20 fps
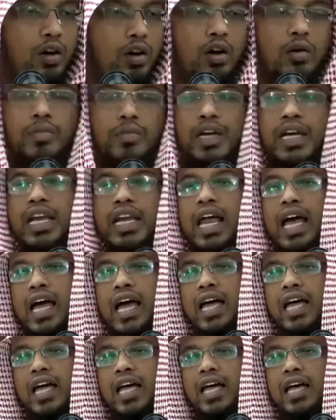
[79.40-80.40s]
হবে না
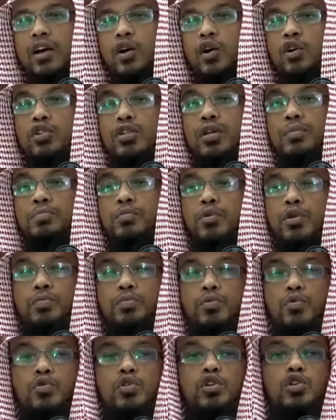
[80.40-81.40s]
অতএব
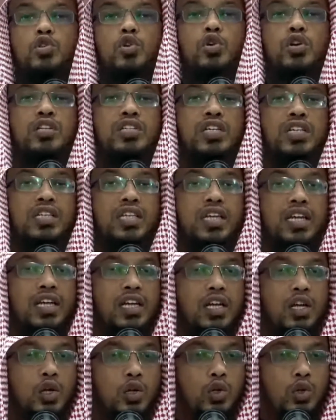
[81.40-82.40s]
পরিপূর্ণ শরীর যাতে
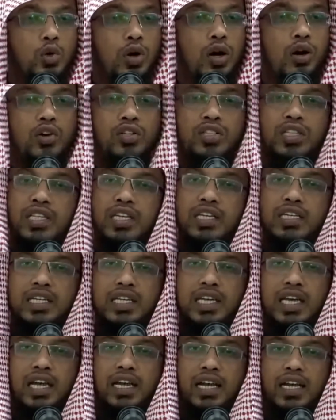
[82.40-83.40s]
ধোয়া হয় সেদিকটা
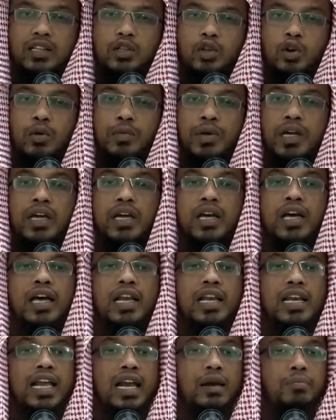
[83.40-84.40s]
খেয়াল রাখতে হবে
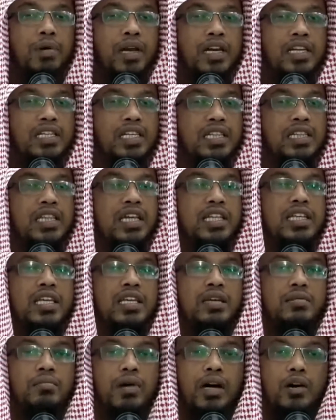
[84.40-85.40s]
নেল পালিশ
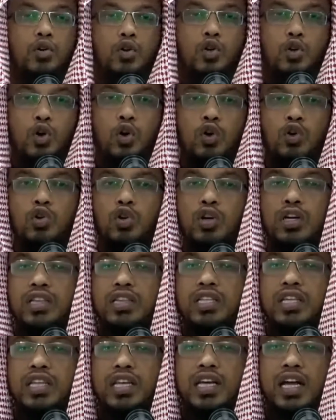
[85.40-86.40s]
ইত্যাদি বা কোনো রং টং
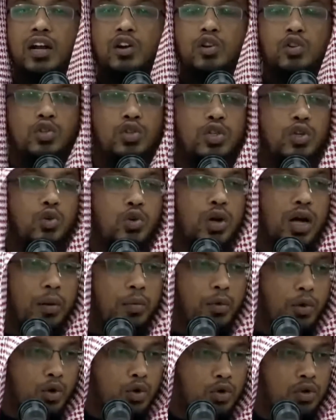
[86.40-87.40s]
ইত্যাদির কারণে যদি কোনো
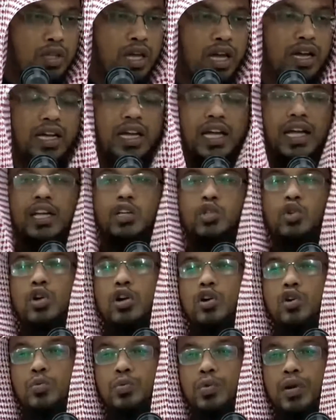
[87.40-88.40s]
আবরণ থাকে
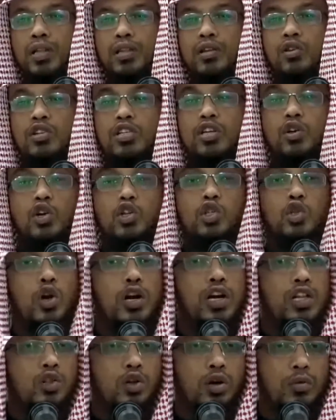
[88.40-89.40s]
শরীরের উপরে তাহলে সেগুলো
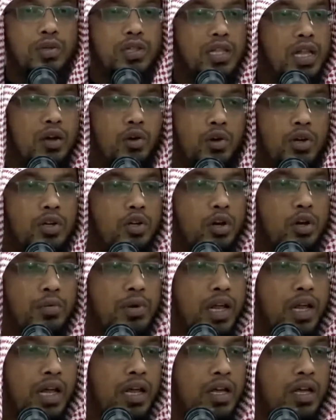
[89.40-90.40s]
সরা নিতে হবে তা নাহলে কী
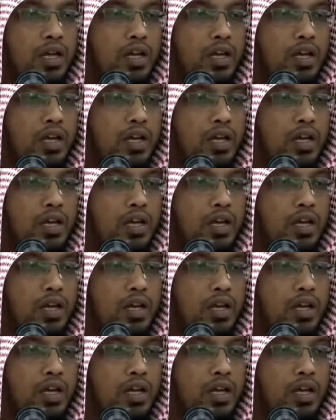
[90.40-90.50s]
হবে না